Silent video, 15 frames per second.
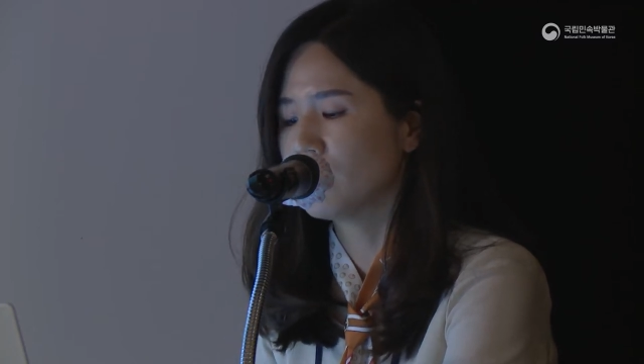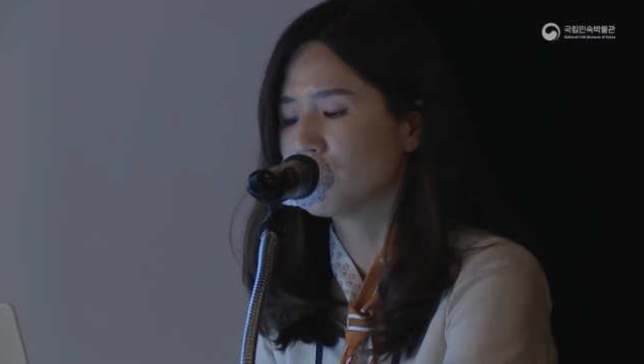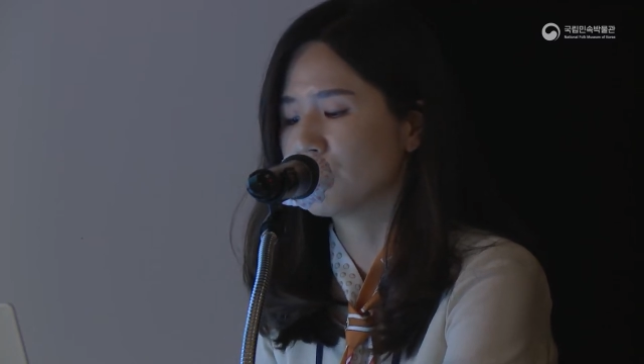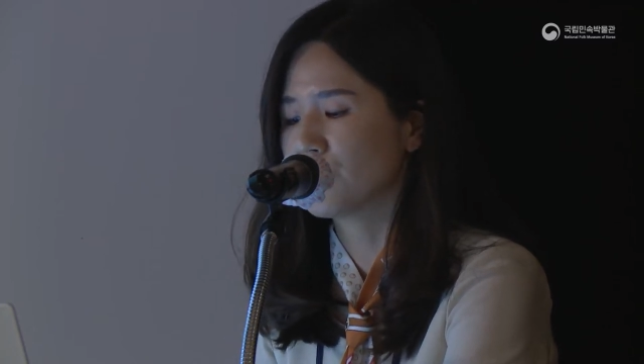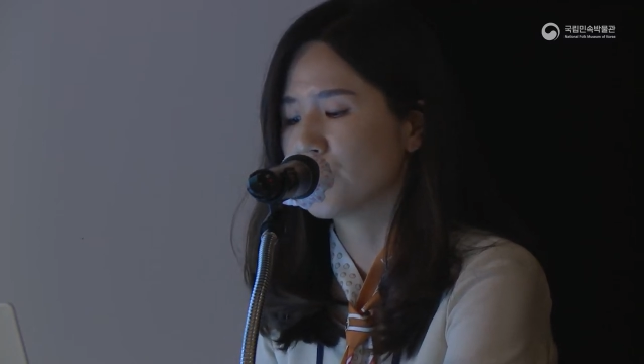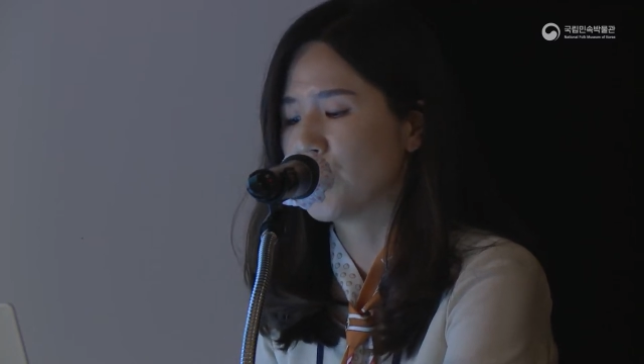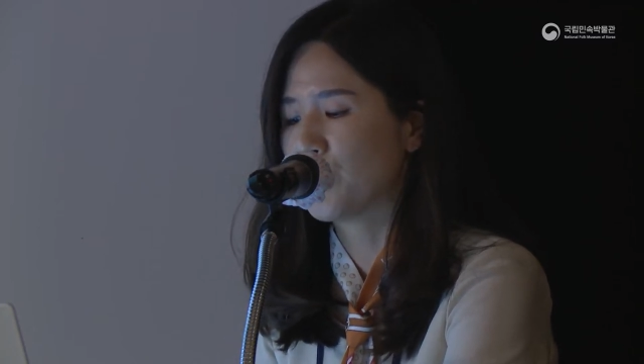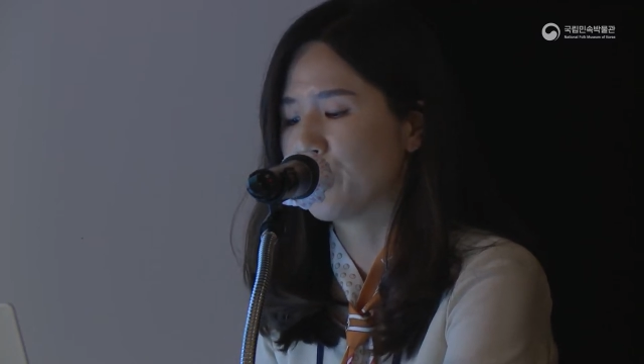
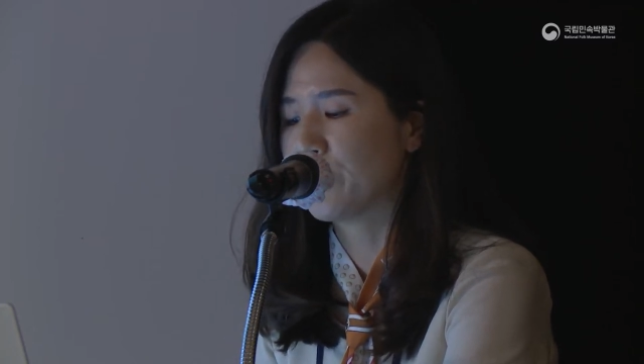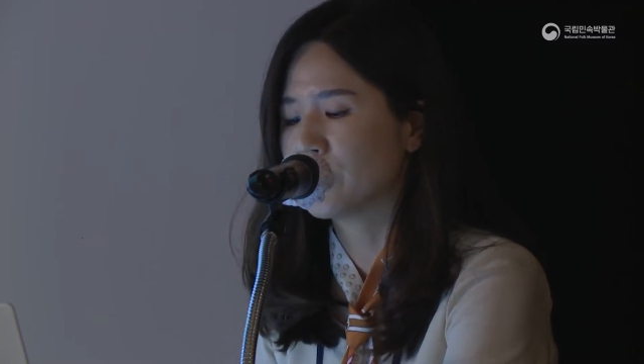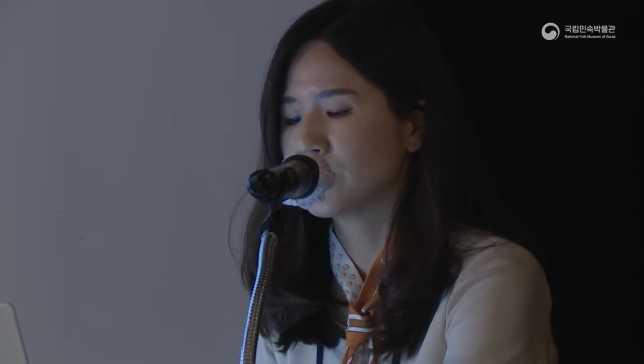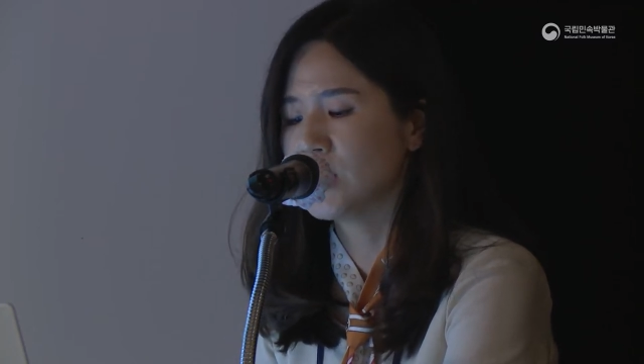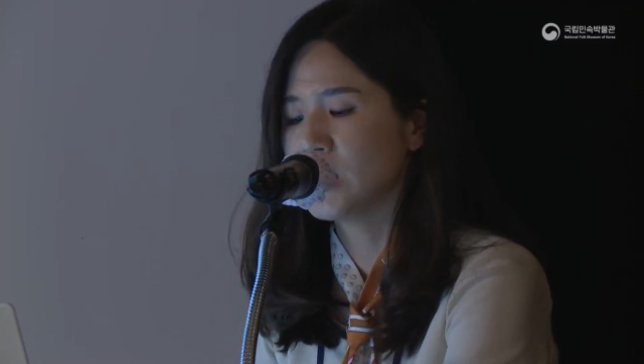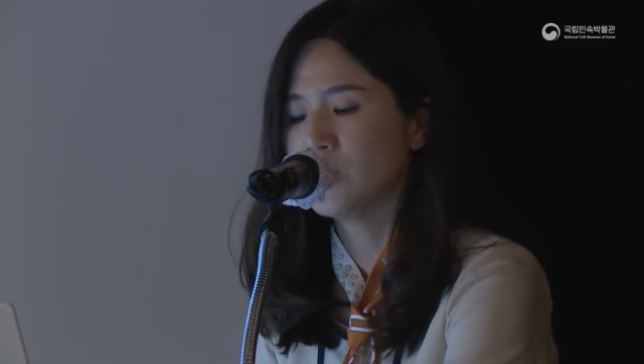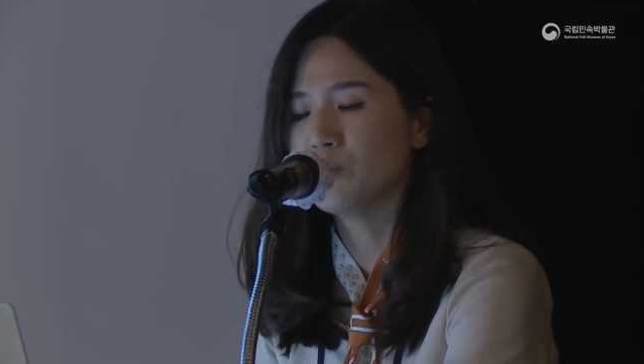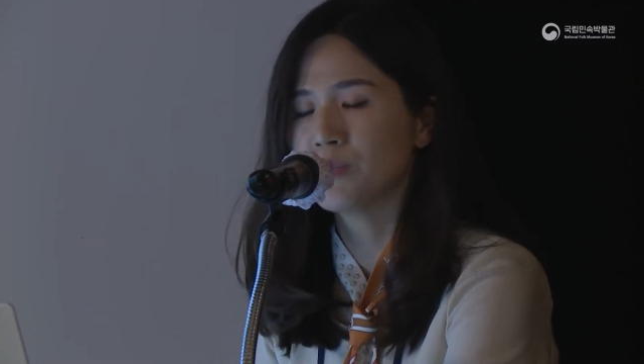구성원별
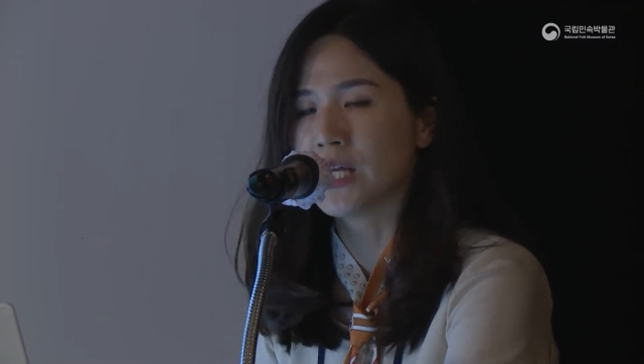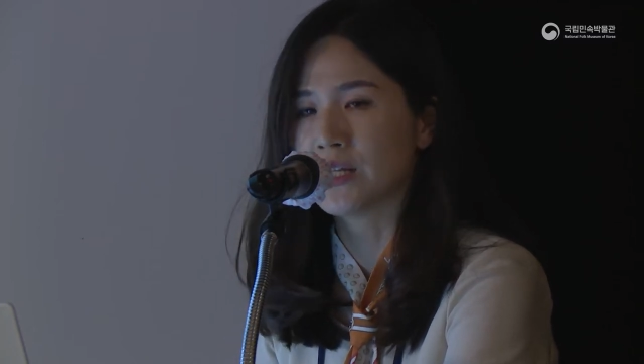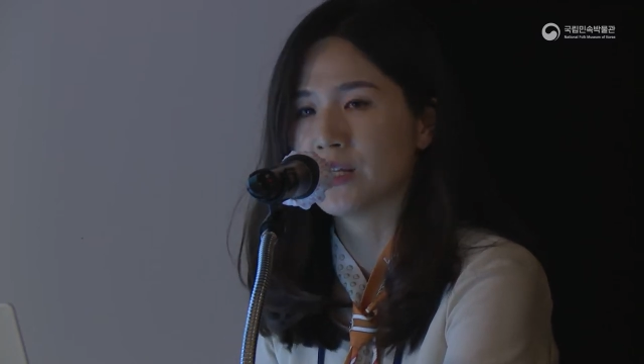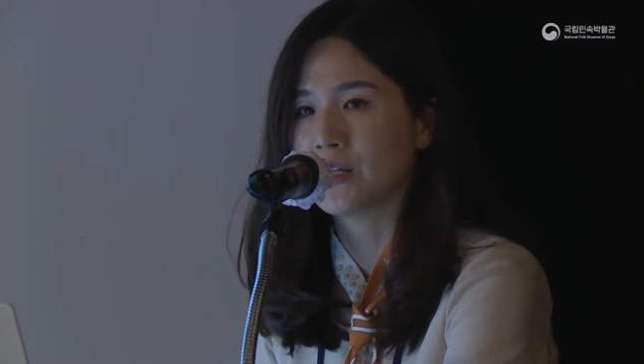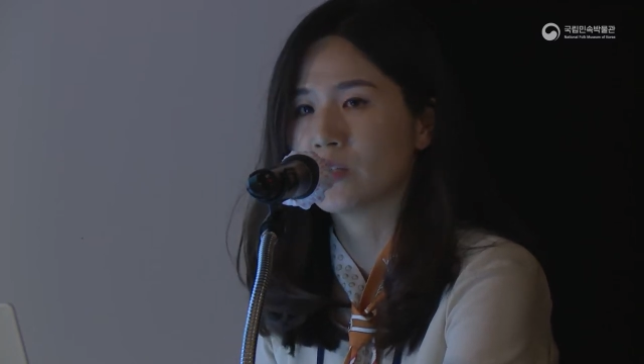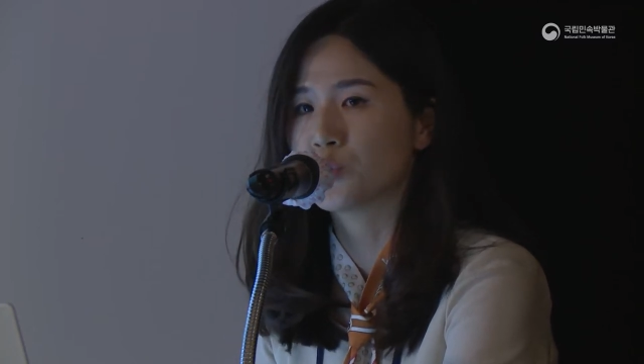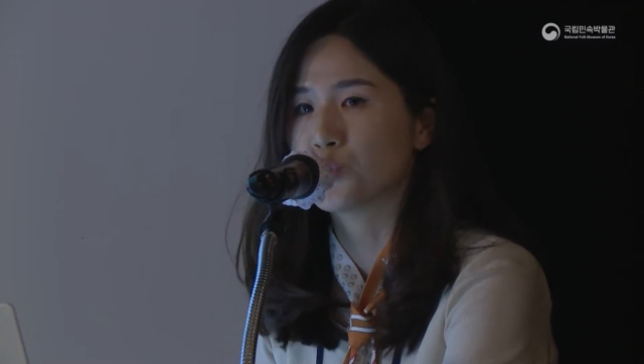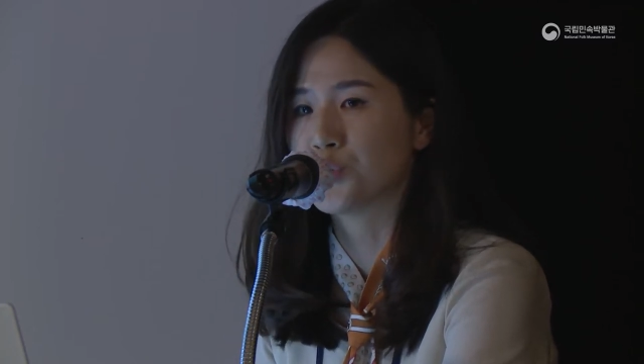체험
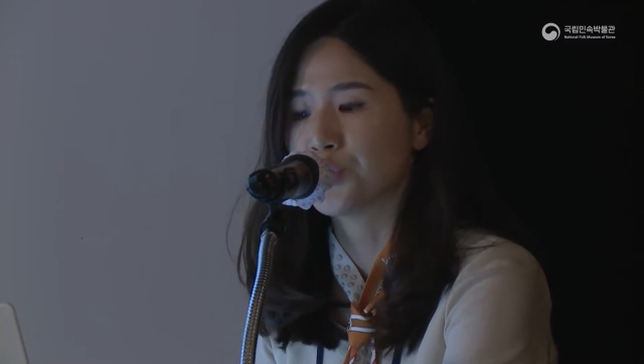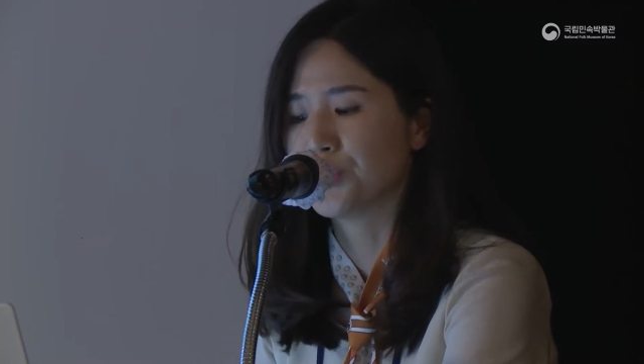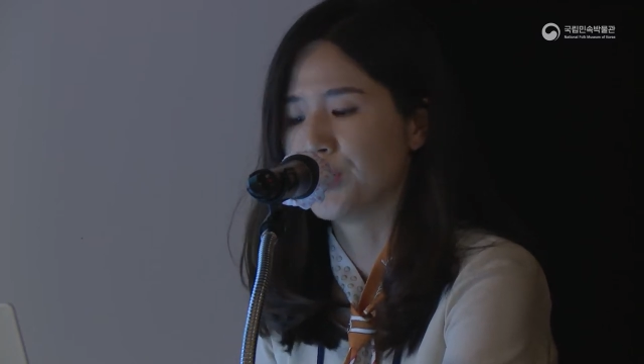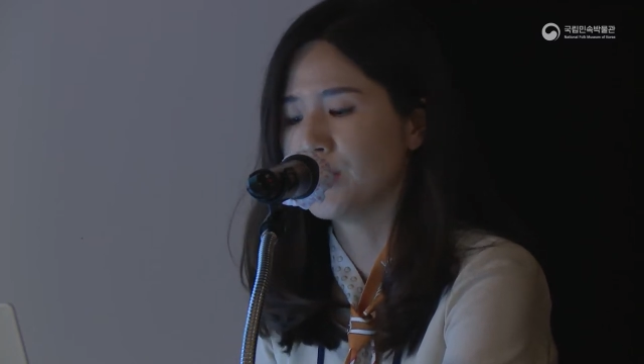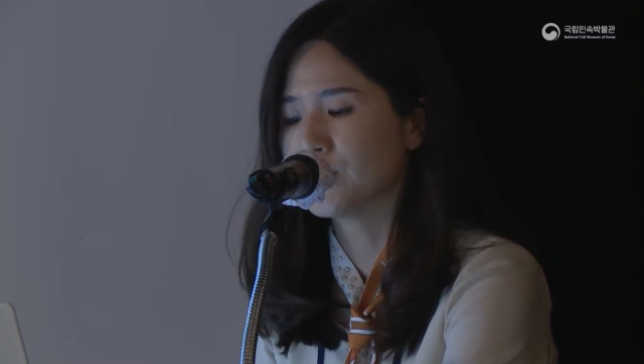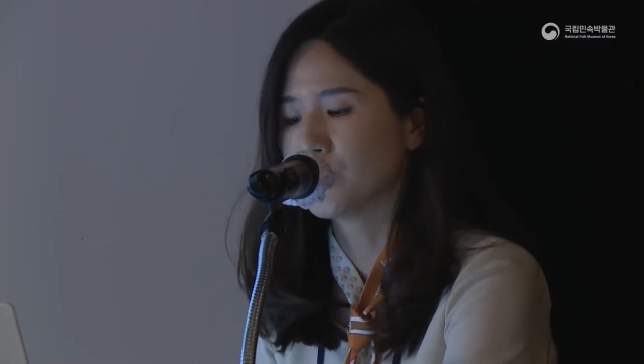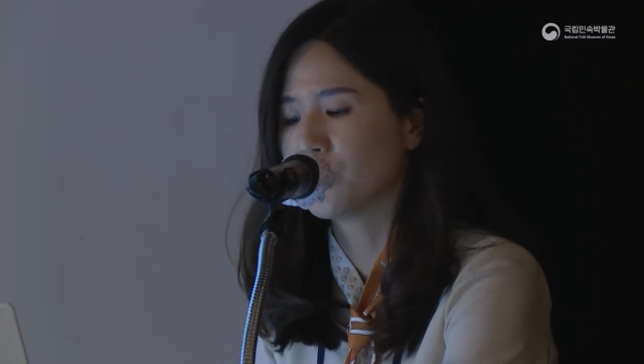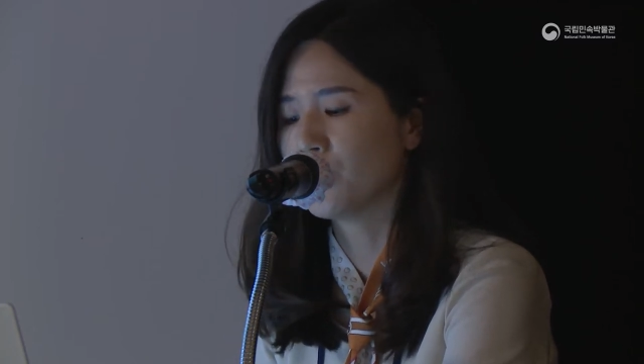단위들을 조정을
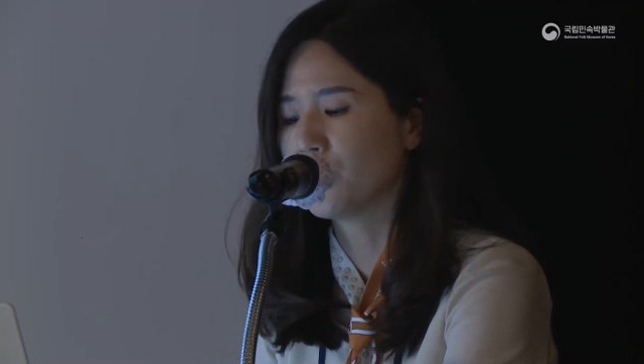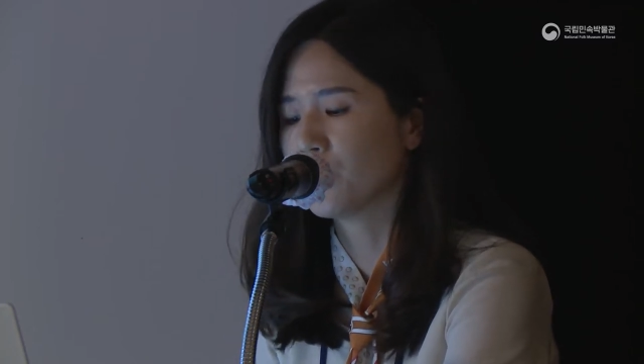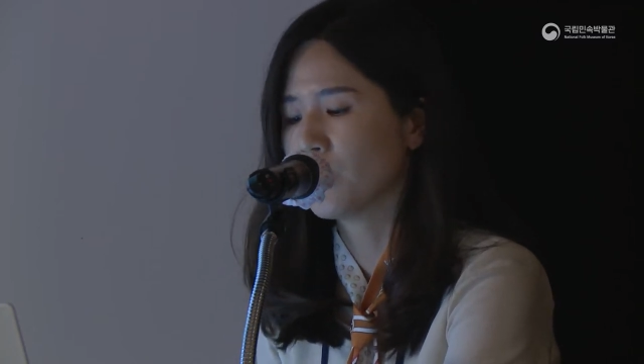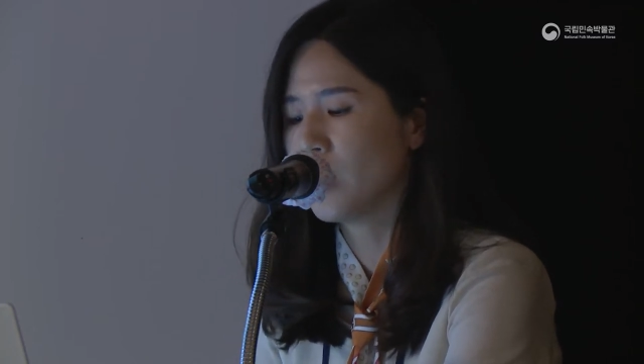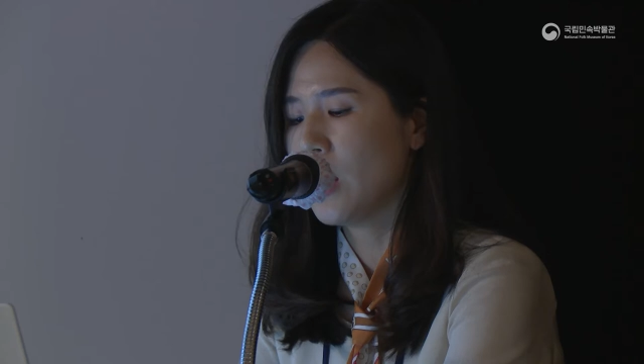해서